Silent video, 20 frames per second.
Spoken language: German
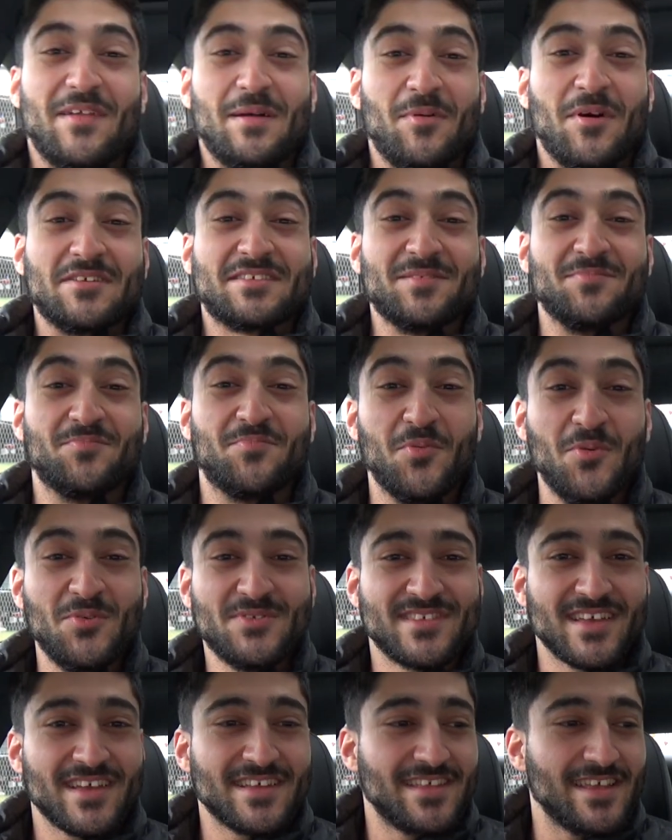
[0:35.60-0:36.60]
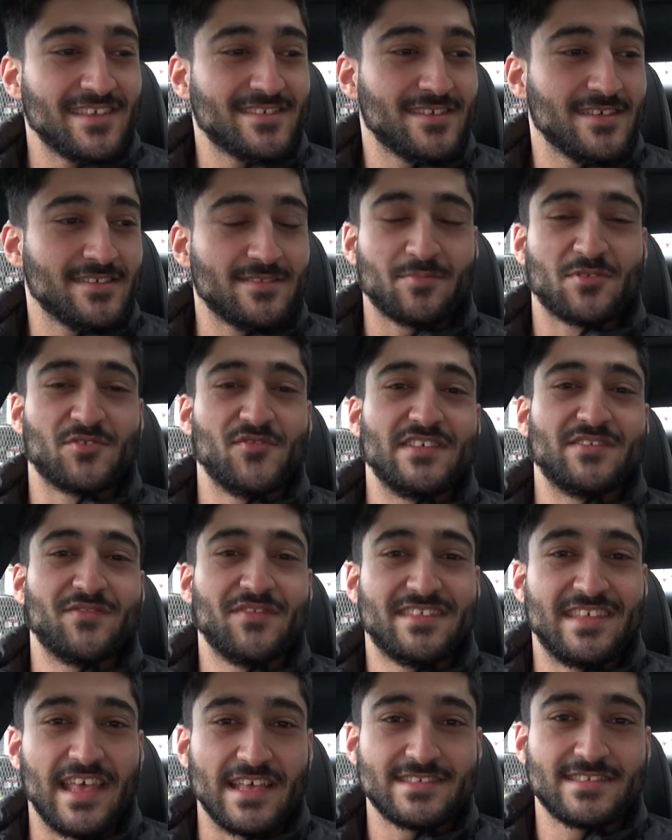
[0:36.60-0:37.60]
wir haben heute einen Booster getestet, beziehungsweise
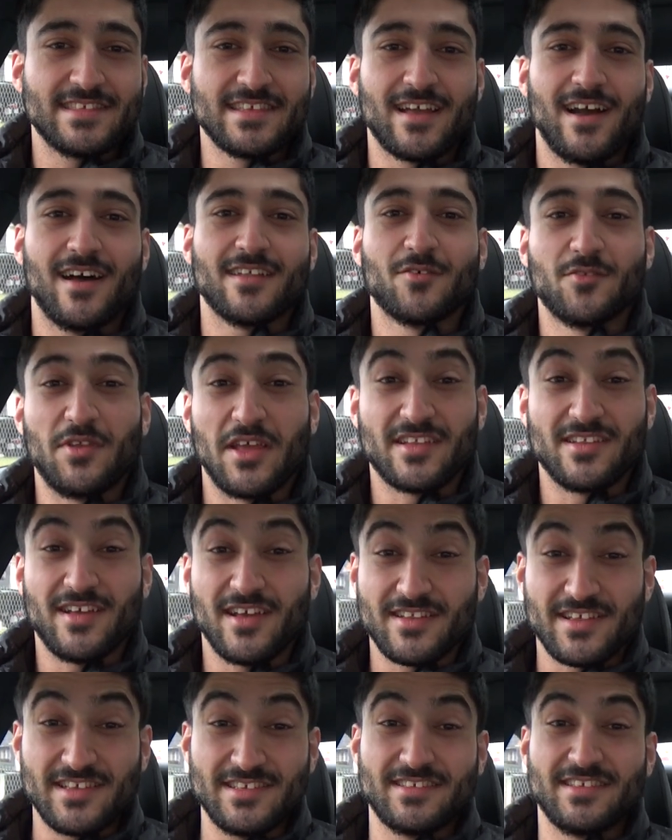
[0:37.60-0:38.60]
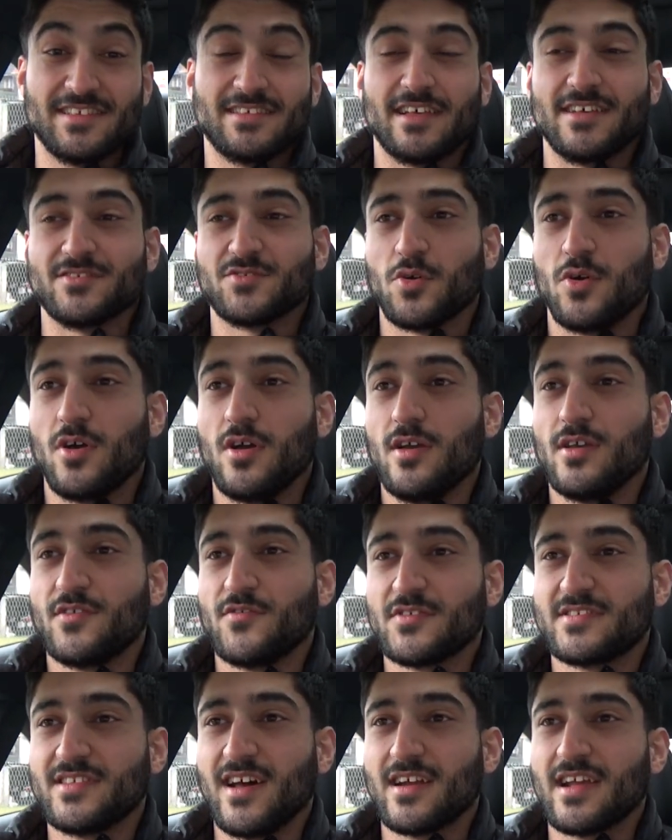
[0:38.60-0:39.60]
wir testen ihn gerade und der knallt richtig. Also
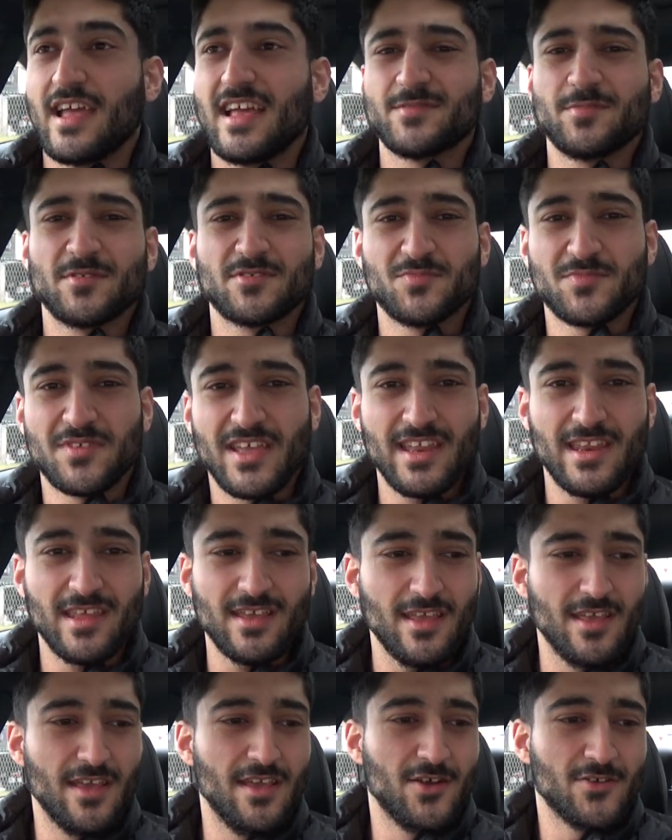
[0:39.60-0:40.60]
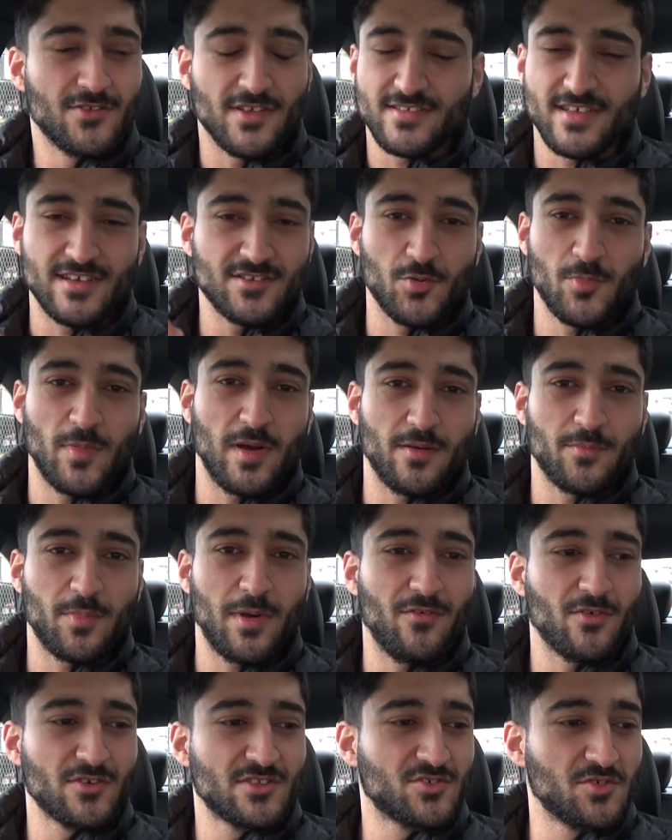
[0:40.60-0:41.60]
ich würde sagen, erstmal zum Training, dann sage ich nochmal ein
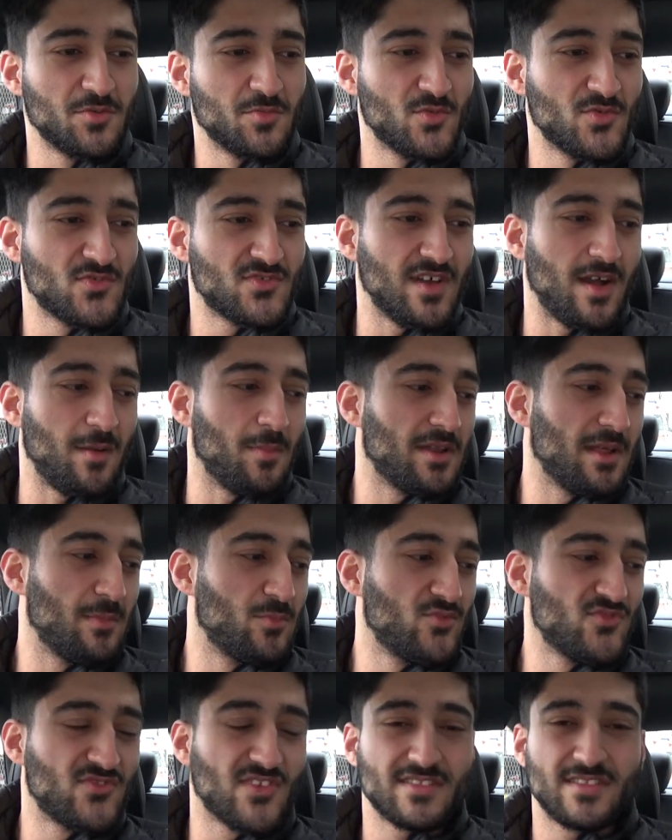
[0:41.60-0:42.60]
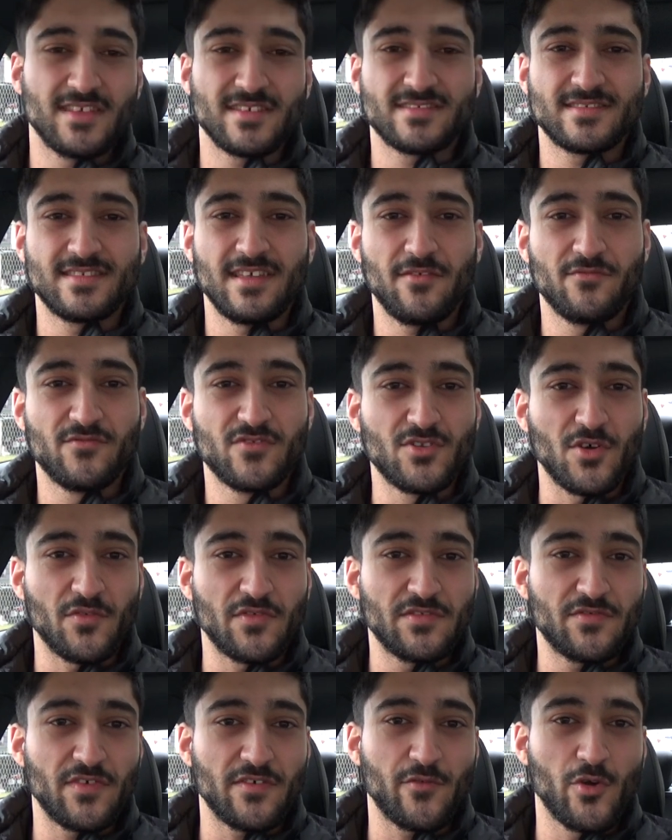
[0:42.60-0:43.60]
paar Worte zu dem Booster, aber der Booster-Test, der wird
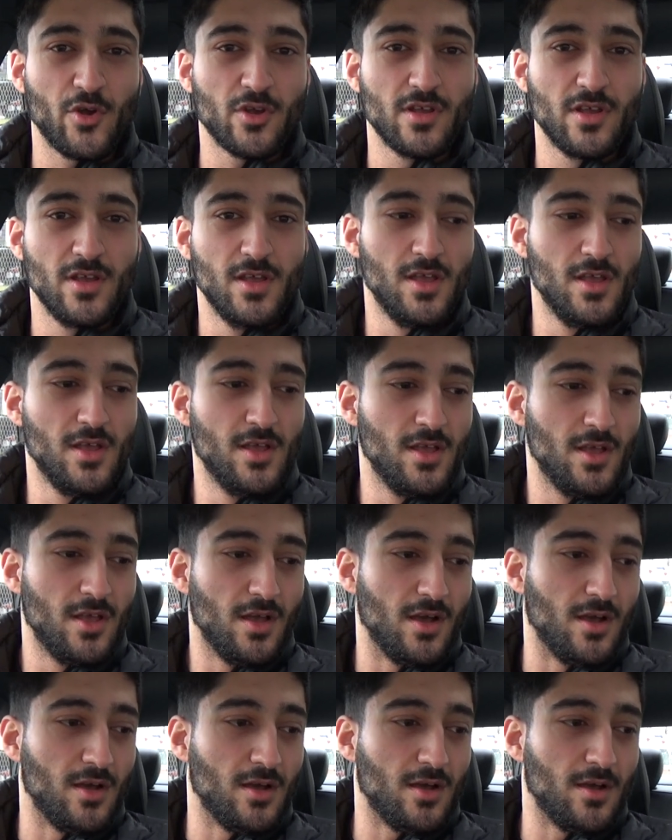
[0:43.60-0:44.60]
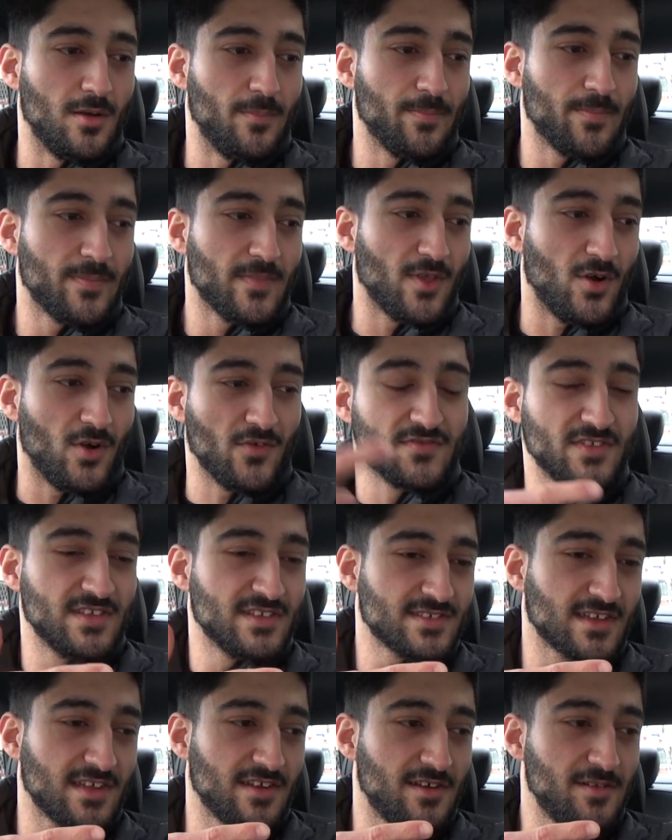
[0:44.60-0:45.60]
auf jeden Fall folgen. Ähm, auf
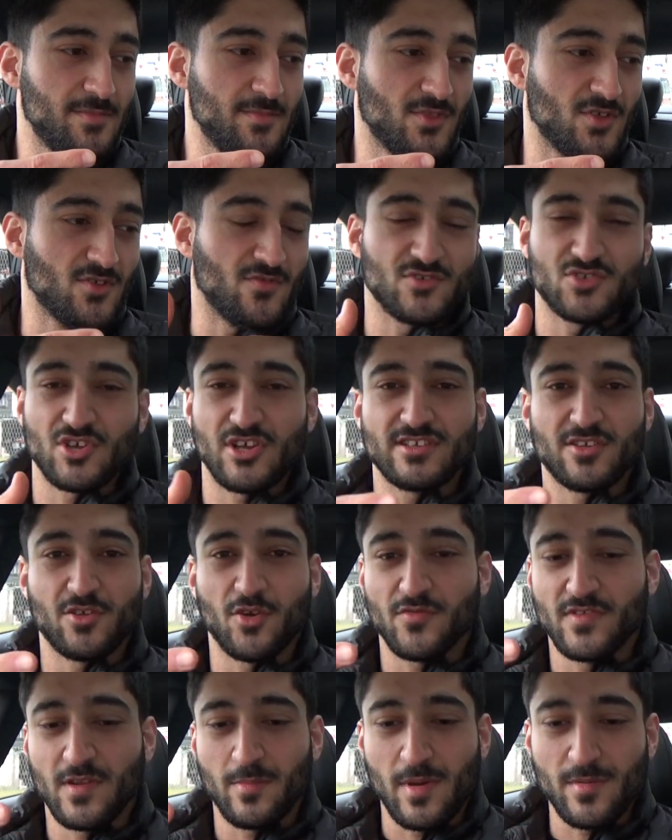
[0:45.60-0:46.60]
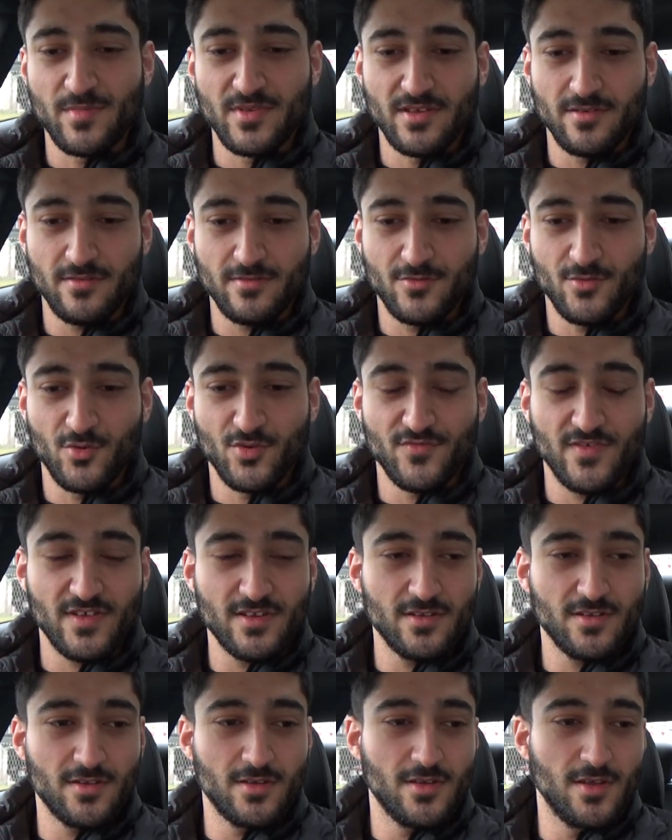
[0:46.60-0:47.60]
Nils Kanal und wahrscheinlich dann auch wieder bei mir
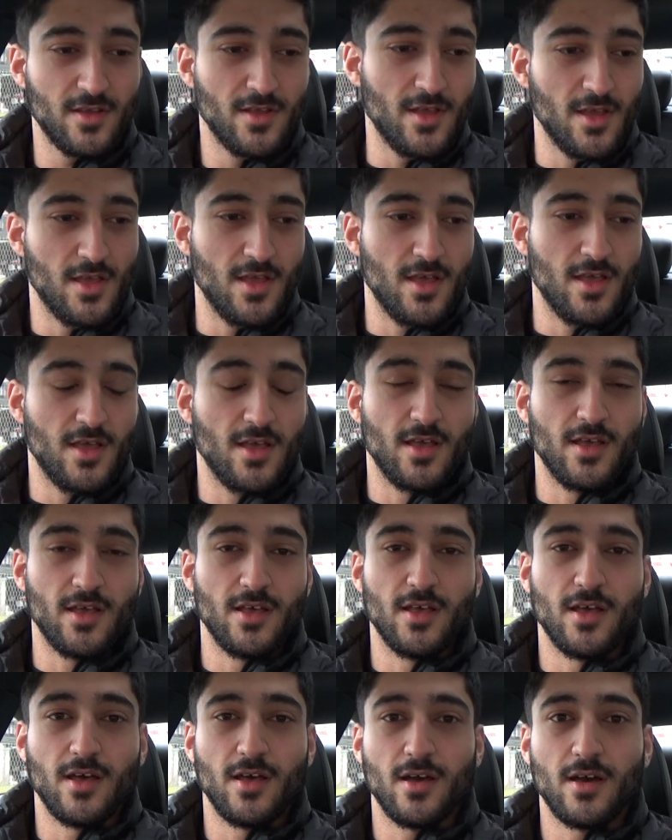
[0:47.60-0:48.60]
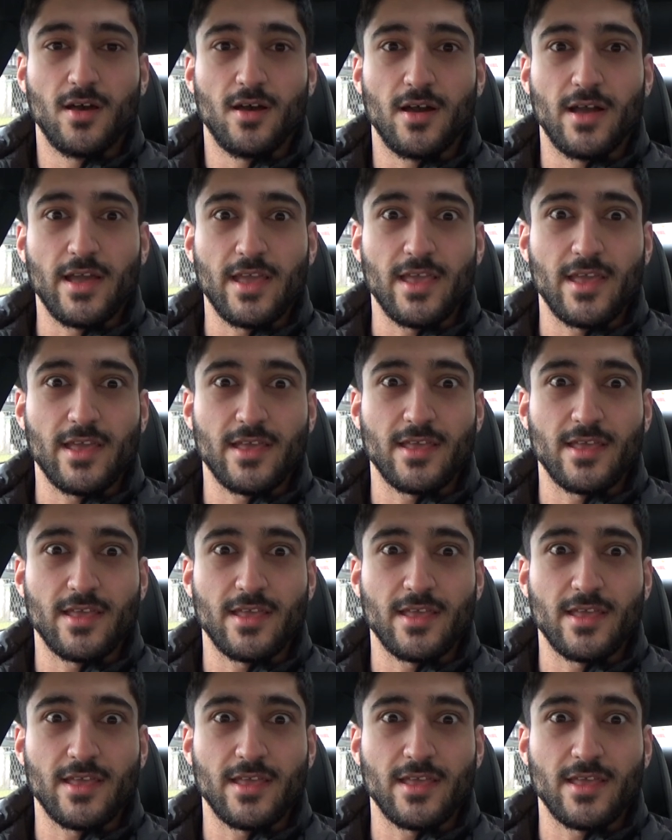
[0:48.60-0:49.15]
irgendwann. Ei,